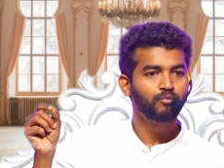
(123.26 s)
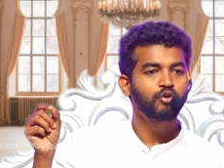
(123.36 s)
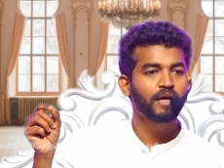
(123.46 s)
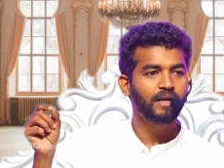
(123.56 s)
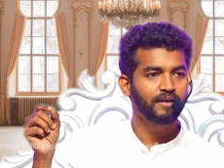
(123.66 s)

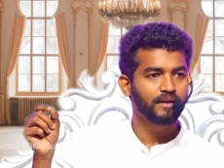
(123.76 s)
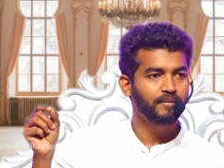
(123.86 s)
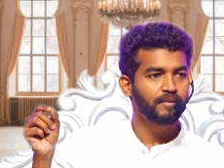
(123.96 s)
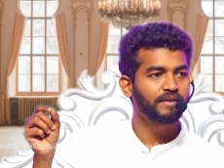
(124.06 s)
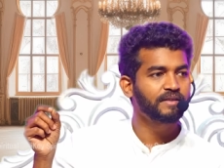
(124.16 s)

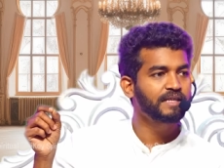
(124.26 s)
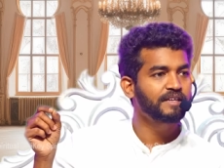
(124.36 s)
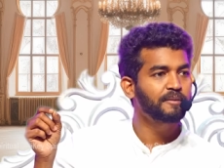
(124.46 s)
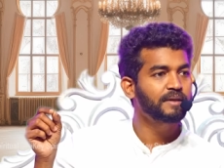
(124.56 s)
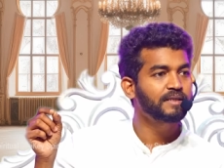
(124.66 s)
முட்டாள்தனம் நீங்கள் வச்ச
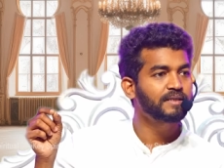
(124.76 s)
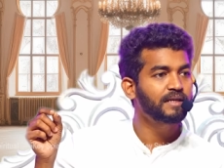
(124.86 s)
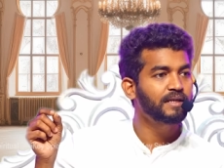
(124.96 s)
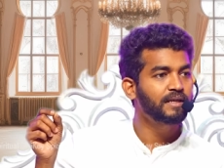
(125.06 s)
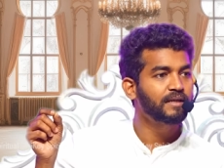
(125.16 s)

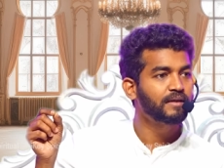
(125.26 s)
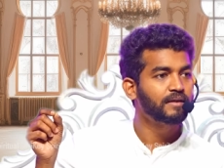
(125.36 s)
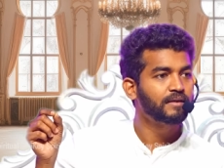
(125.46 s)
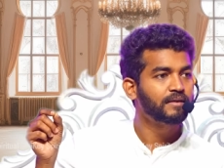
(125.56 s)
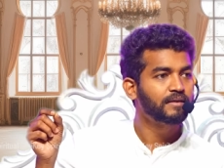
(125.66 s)
எக்ஸ்பெக்டேஷன் என்ன
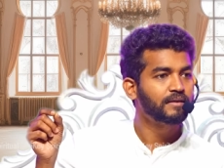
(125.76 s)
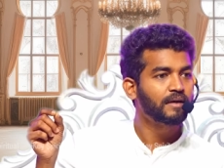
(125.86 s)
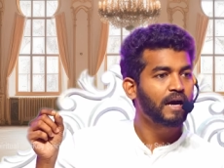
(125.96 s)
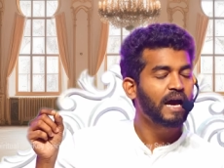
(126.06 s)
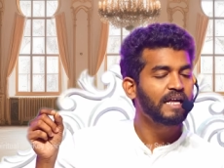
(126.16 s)

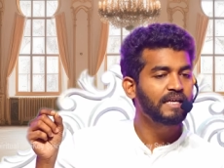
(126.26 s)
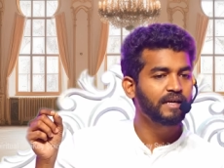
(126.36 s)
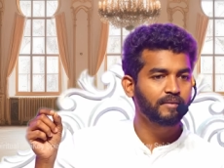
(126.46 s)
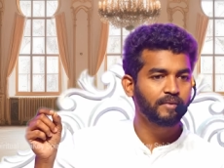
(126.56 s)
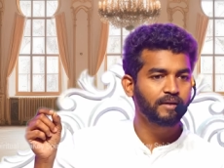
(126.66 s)

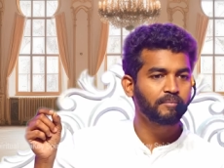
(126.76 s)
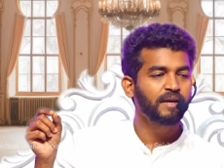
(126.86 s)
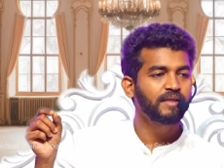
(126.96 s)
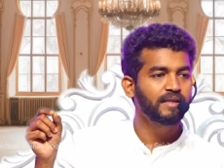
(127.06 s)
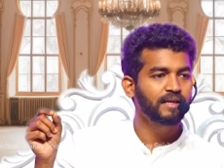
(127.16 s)
அறியாமை
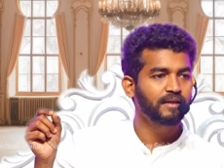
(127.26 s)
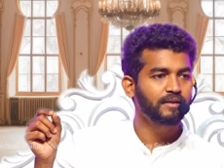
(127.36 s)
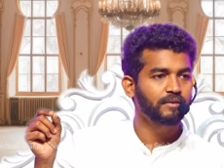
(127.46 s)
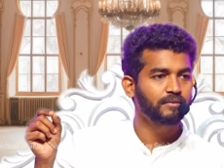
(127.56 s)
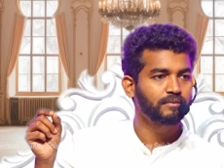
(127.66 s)

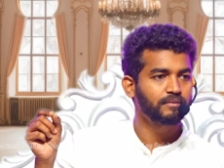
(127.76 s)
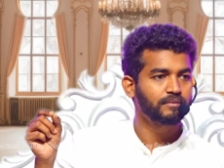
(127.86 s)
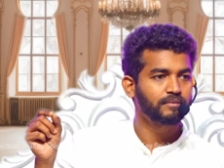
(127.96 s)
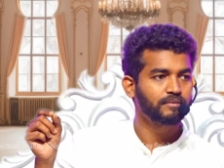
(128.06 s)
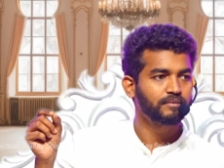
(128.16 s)
பைத்தியாரத்தனம்
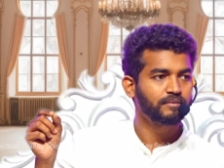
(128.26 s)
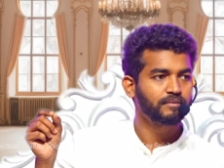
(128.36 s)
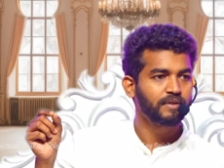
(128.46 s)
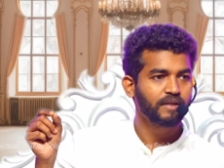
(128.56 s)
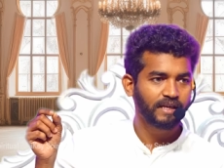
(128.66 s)

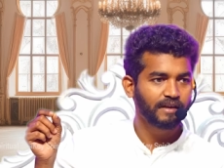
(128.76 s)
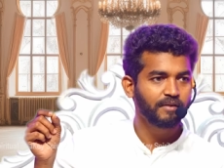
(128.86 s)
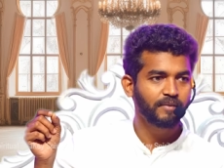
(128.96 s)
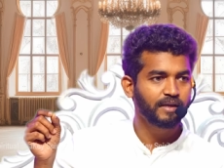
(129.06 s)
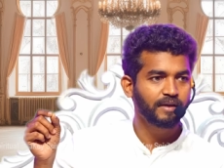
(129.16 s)
இன்னும்
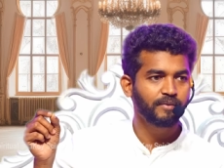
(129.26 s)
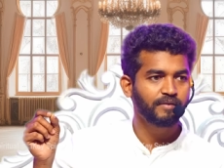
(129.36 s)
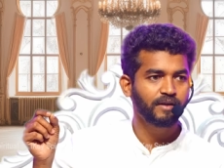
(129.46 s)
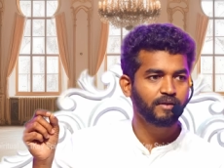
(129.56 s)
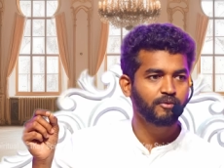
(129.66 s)
கேவலமாக
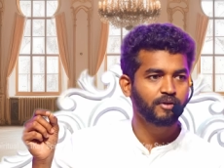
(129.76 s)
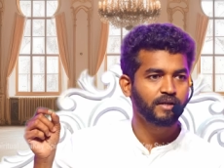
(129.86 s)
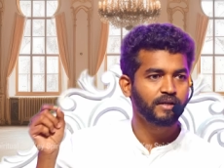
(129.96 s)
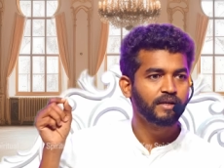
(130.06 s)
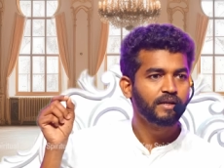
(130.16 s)
கேட்பேன் வேணா
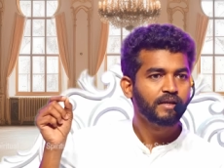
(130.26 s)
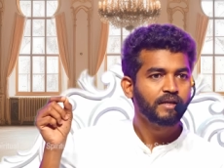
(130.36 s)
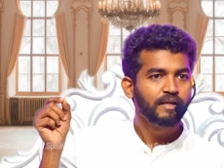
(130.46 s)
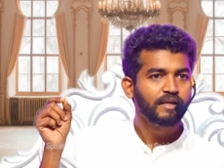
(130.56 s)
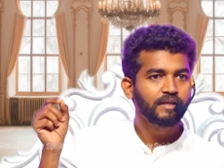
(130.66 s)
விட்டுருங்க
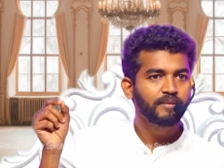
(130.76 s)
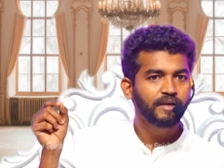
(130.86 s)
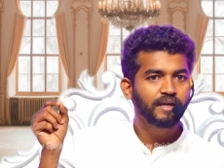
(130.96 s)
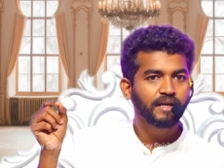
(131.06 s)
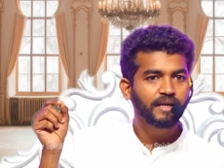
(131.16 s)
இதுக்கு
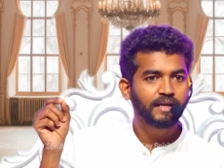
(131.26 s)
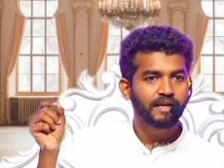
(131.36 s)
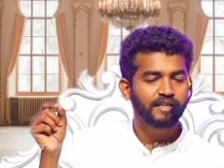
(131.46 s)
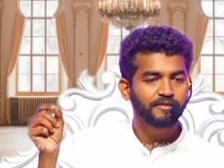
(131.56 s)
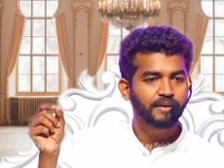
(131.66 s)
பேர் என்ன
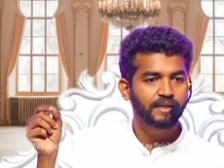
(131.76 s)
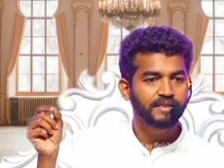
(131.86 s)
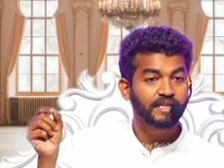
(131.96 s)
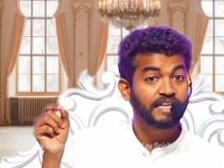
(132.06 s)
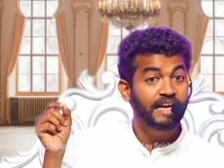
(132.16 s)

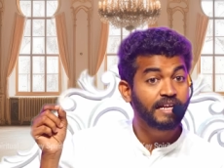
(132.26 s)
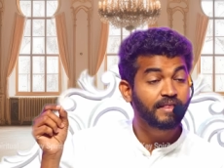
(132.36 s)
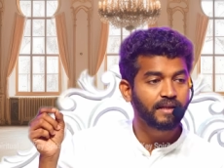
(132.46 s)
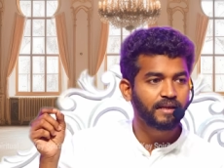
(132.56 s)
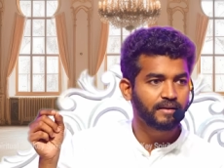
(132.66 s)
எக்ஸ்பெக்டேஷன் எனி
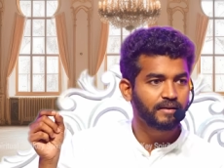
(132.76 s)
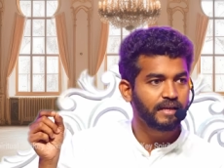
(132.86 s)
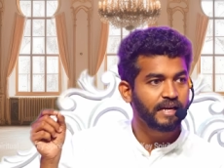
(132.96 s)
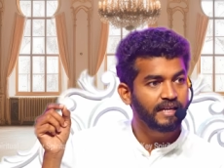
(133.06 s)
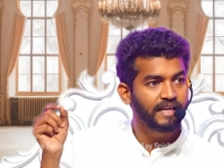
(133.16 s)
திங்
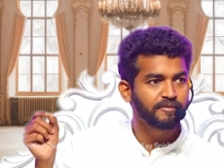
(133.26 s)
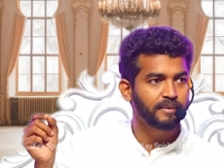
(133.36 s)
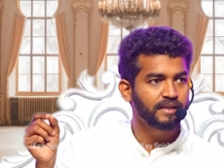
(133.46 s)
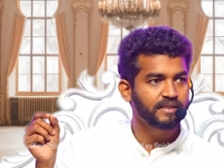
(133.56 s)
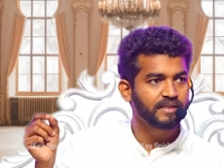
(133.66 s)
எனி
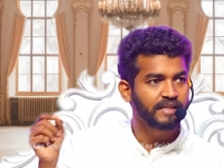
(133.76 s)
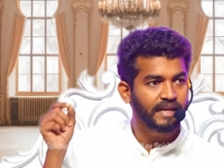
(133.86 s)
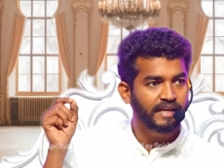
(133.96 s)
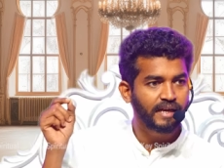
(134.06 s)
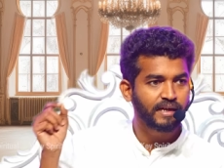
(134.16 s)
எக்ஸ்பெக்டேஷன்
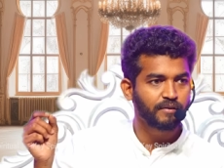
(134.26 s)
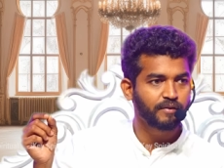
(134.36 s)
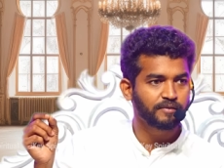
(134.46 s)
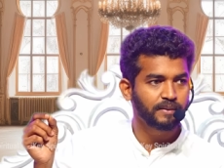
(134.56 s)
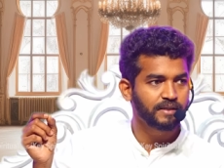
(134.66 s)
எனி கைண்ட் ஆஃப்
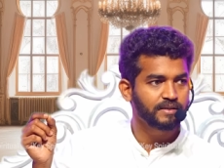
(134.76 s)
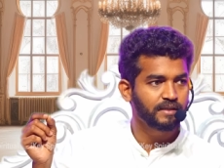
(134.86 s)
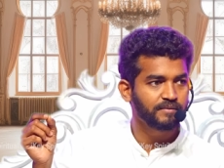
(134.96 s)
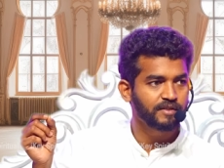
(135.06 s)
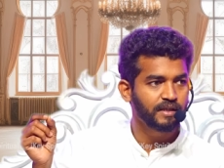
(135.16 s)
எக்ஸ்பெக்டேஷன்
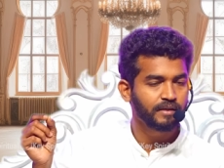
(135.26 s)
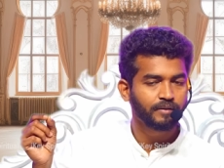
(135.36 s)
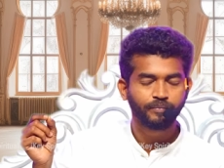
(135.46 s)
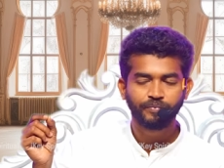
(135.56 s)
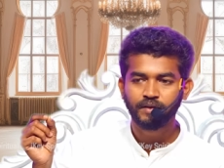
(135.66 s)
ஐம் சேயிங்
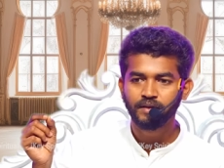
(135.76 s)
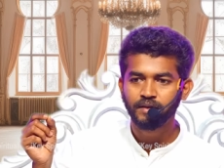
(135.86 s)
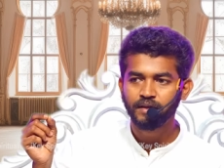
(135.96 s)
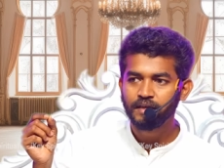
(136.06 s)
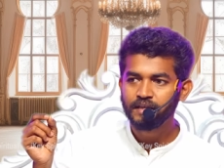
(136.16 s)

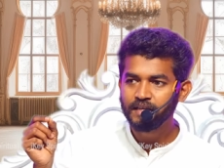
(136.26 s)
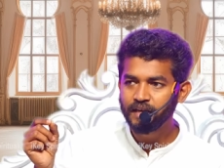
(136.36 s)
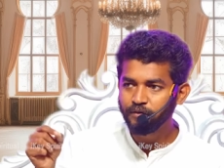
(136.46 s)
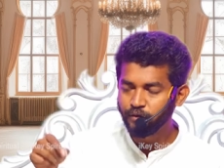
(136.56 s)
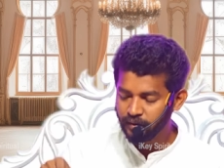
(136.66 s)

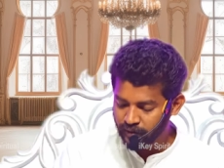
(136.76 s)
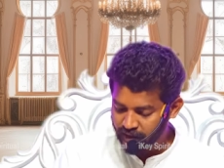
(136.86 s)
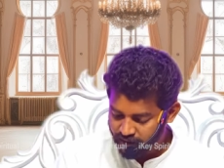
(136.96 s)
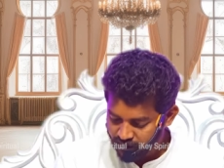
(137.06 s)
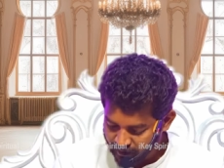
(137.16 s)
இறைவனுடைய
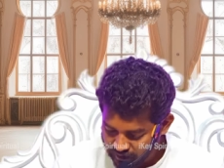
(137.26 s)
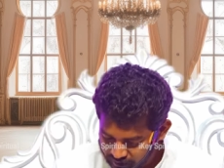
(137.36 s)
பிளான் என்ன